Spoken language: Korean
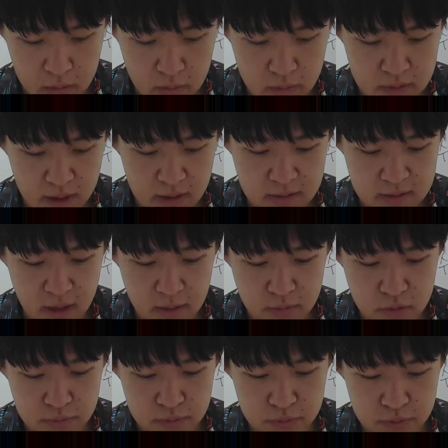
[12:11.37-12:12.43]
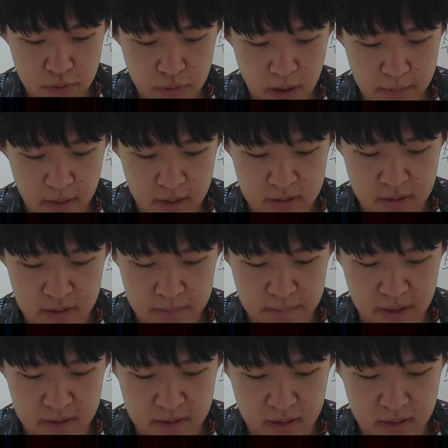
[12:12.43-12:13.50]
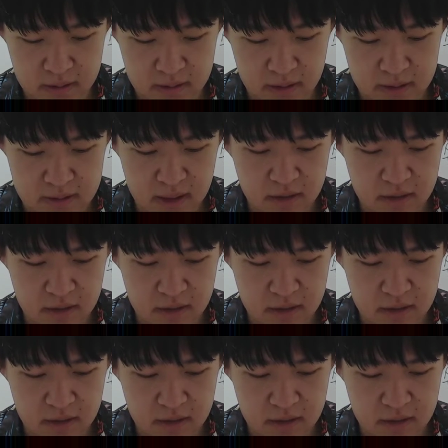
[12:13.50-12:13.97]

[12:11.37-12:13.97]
또 상자부 불교가 발달, 발달했다.